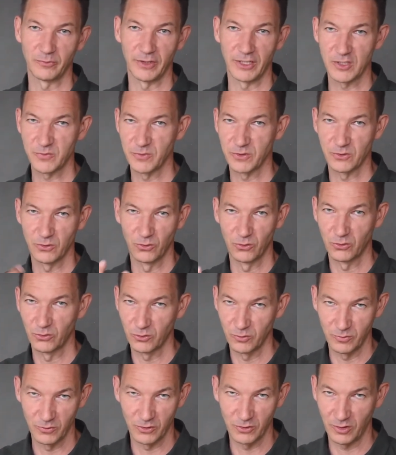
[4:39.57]
Mensch mit
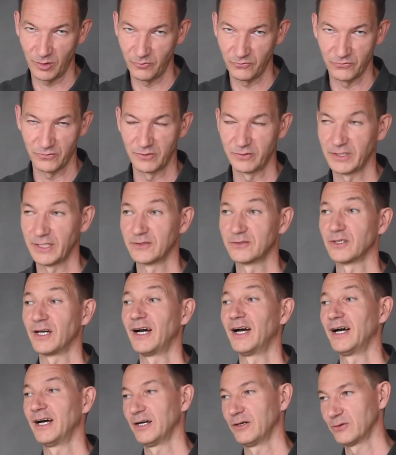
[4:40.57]
hochrotem Kopf und denkt so,
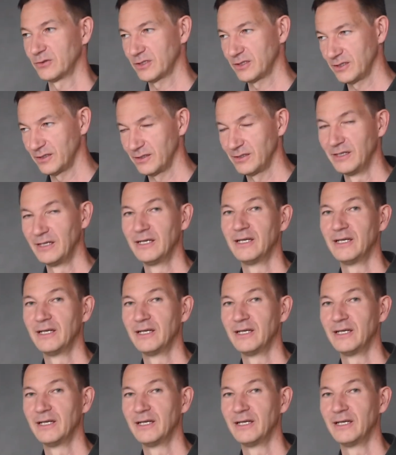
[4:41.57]
ah, okay